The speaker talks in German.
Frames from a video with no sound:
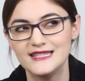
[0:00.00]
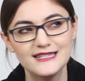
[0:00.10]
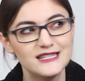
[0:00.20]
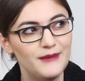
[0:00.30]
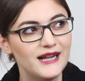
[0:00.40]
Das
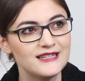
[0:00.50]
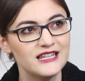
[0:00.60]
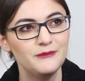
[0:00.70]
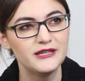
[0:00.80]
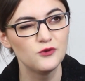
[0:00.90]
letzte Mal, dass
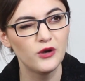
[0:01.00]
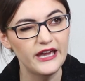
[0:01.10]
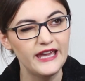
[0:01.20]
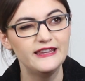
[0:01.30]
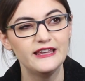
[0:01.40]
ich mich so
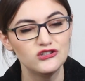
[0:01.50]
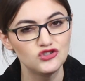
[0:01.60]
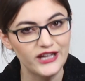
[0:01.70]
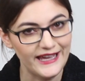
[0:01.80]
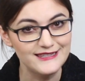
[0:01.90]
richtig
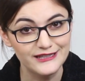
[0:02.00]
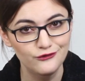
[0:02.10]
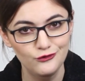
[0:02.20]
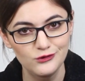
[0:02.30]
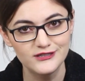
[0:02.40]
gestresst
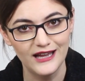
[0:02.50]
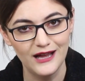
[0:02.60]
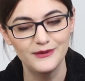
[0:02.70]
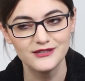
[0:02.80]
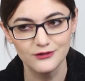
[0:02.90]
gefühlt
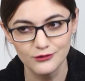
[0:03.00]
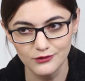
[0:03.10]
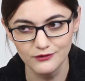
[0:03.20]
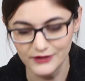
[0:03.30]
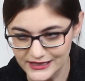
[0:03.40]
habe, also
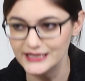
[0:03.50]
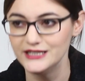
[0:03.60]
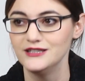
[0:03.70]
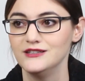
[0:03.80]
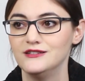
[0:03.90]
so
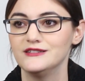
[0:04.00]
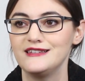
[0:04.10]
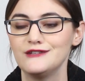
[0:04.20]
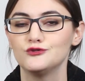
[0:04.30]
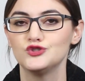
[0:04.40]
wirklich,
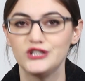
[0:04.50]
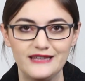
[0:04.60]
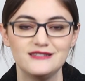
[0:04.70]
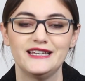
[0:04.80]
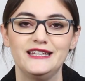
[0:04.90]
dass ich von
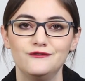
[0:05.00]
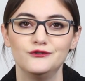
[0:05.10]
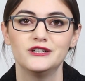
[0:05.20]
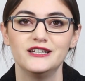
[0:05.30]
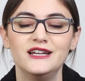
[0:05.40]
Stress reden
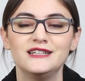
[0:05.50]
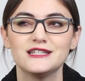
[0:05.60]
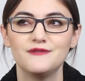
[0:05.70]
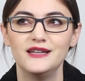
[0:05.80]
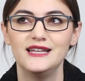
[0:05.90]
würde, das war